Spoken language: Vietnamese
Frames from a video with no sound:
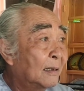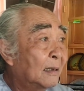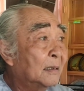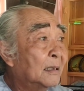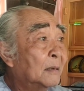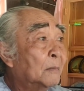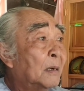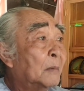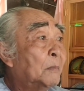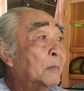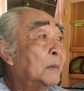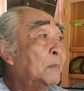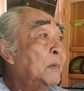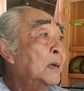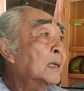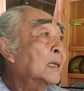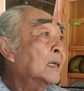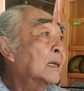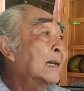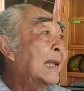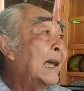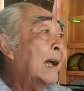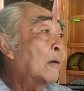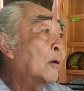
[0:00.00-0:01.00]
đó nhưng mà mình
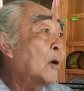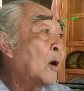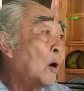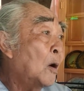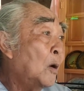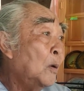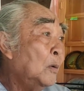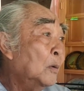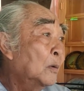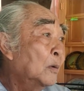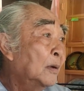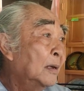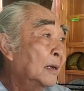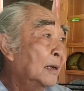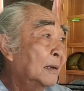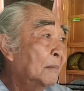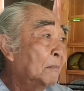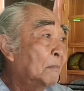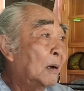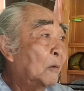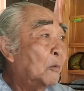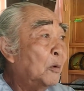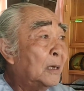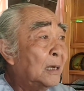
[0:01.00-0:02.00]
biết chừng nào đổ
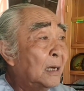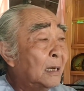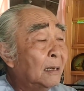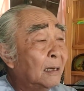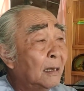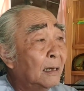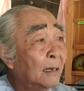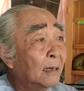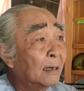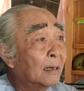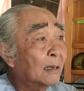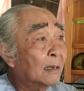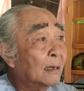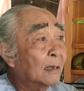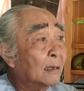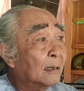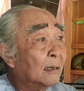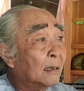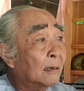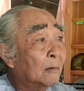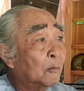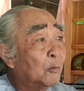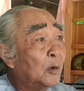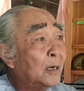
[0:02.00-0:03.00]
mà quý vị
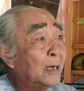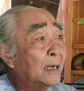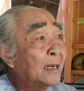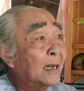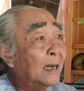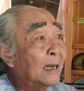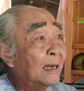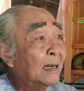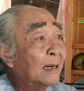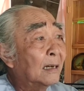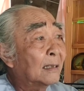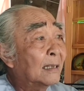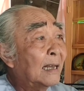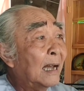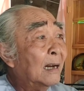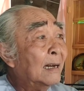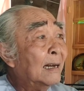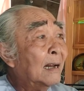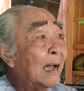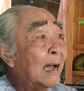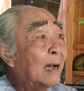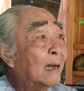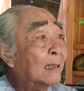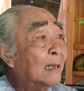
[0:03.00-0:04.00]
à, quy kỳ ở
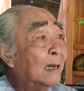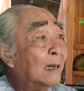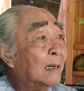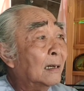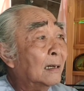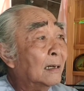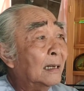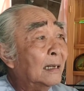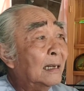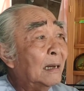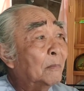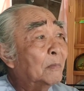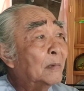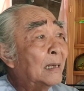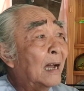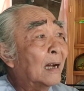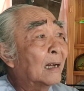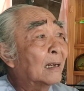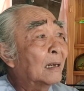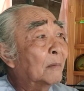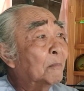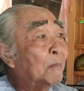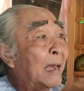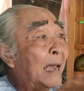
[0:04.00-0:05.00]
tháng đà tháng cái năm
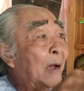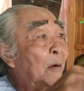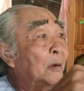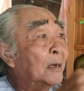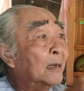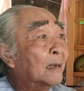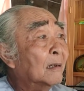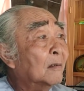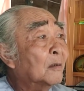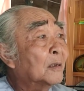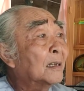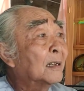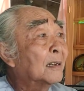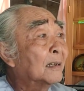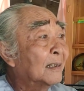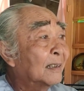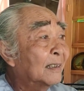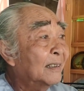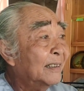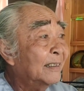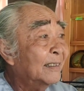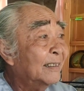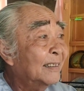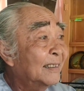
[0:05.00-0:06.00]
dần năm mẹo gì đó coi chừng đó,